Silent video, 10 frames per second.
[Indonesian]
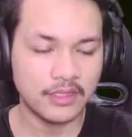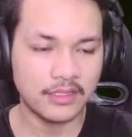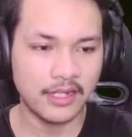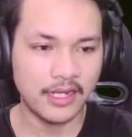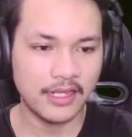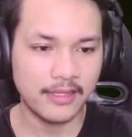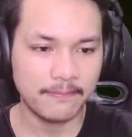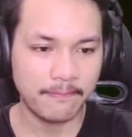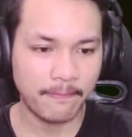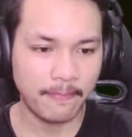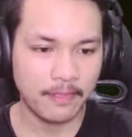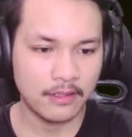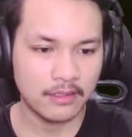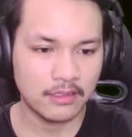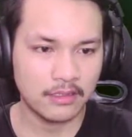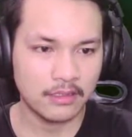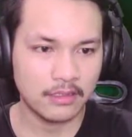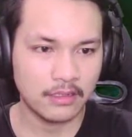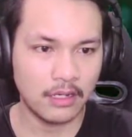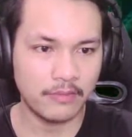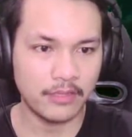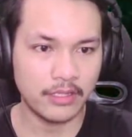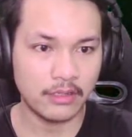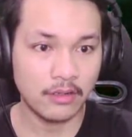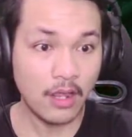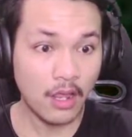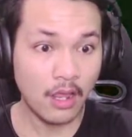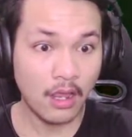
kita lagi let me in ah.